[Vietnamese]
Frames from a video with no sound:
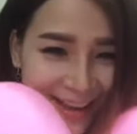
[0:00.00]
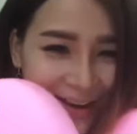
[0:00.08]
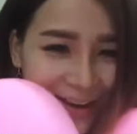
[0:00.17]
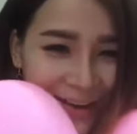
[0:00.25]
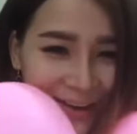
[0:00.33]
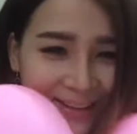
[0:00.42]

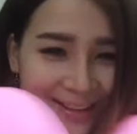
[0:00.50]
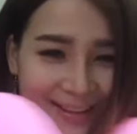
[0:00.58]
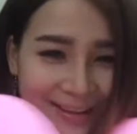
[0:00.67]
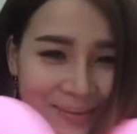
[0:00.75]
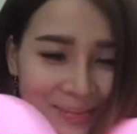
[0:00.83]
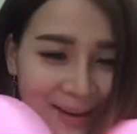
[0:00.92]
Thôi chết
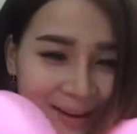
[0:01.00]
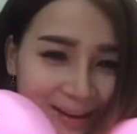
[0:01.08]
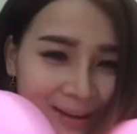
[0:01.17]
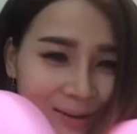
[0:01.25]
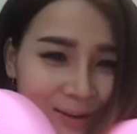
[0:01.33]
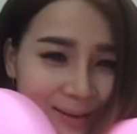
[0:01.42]
cho bể
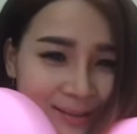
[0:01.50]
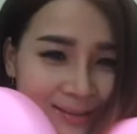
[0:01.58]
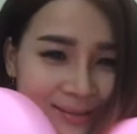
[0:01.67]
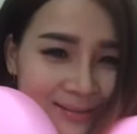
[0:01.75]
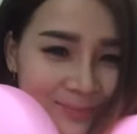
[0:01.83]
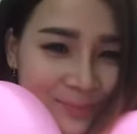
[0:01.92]
thôi.
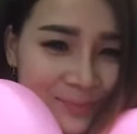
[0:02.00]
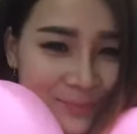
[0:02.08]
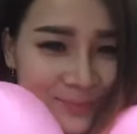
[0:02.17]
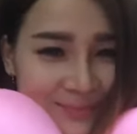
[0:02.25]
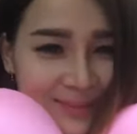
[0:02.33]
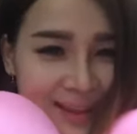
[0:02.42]

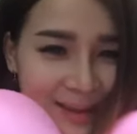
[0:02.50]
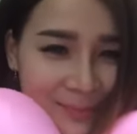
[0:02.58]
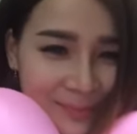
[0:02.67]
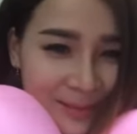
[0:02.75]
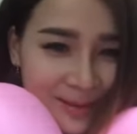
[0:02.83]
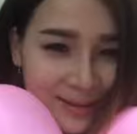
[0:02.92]

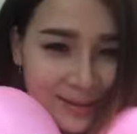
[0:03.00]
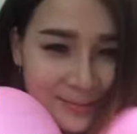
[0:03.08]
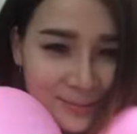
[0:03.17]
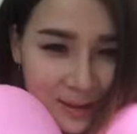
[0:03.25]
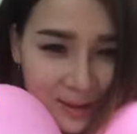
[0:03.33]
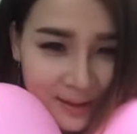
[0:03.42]
Em
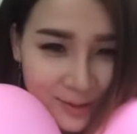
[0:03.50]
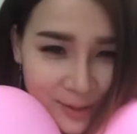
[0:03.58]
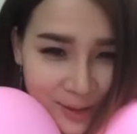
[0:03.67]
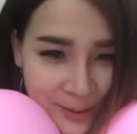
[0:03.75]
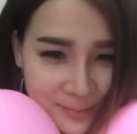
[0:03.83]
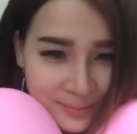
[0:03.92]
bể rồi
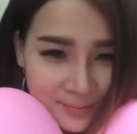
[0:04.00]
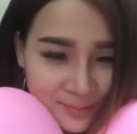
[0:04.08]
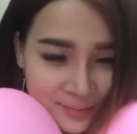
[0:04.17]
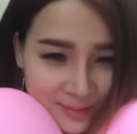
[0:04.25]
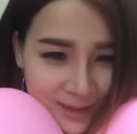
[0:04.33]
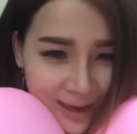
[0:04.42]
em
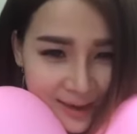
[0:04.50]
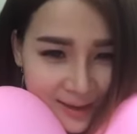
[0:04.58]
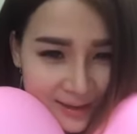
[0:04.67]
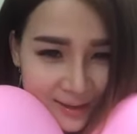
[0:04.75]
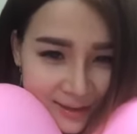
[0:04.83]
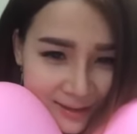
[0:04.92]
trả lại
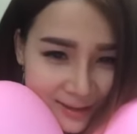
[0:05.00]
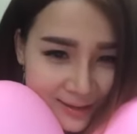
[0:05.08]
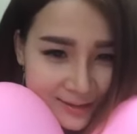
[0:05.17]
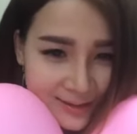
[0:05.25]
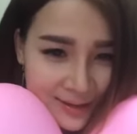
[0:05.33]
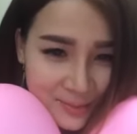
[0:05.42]
chị đi,
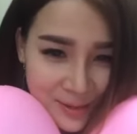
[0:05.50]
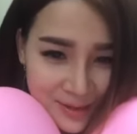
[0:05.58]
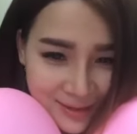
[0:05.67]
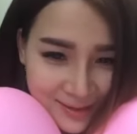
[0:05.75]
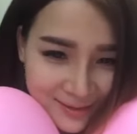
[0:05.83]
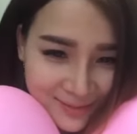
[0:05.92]
chị mới chích.